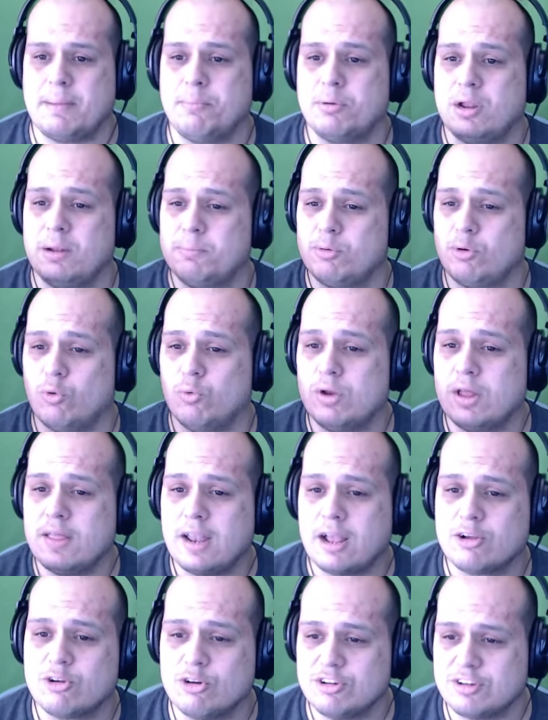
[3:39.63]
Por ejemplo, una de
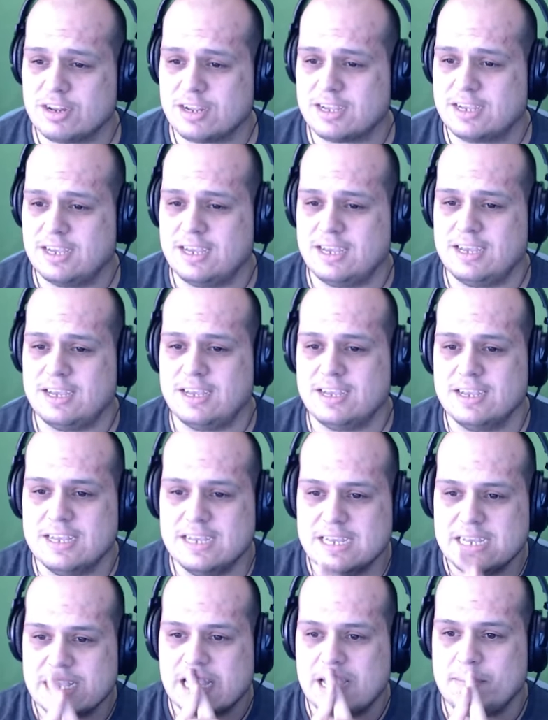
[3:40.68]
las cosas que,
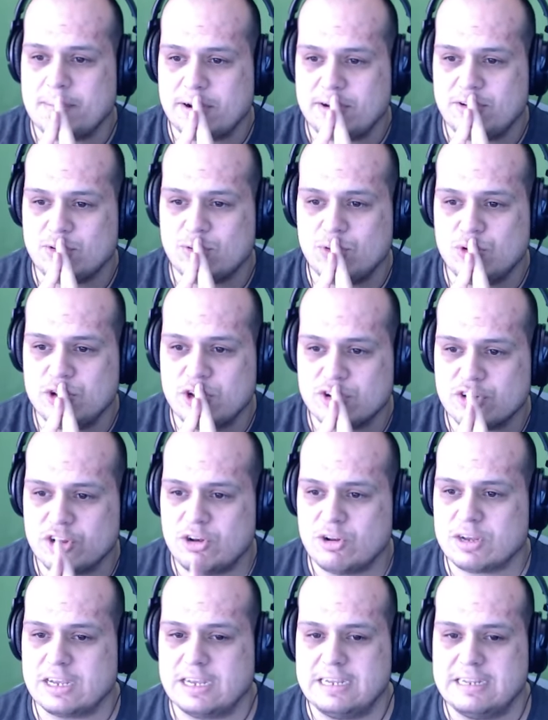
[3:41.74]
que me pareció curioso es
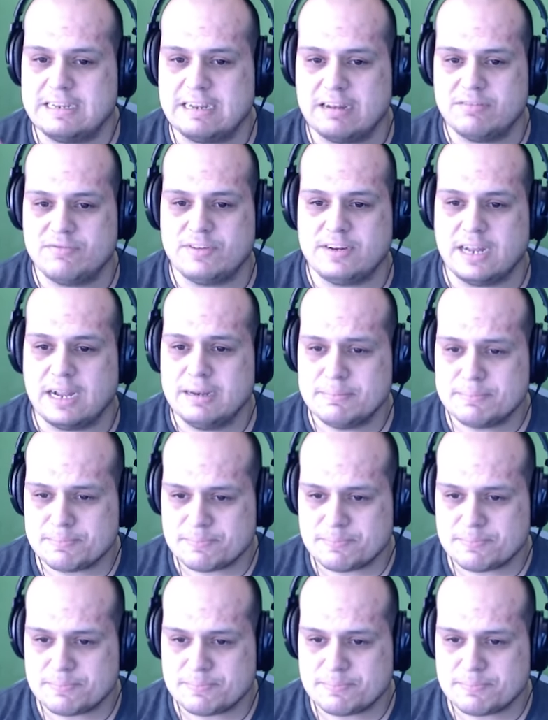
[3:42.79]
lo que dice al final.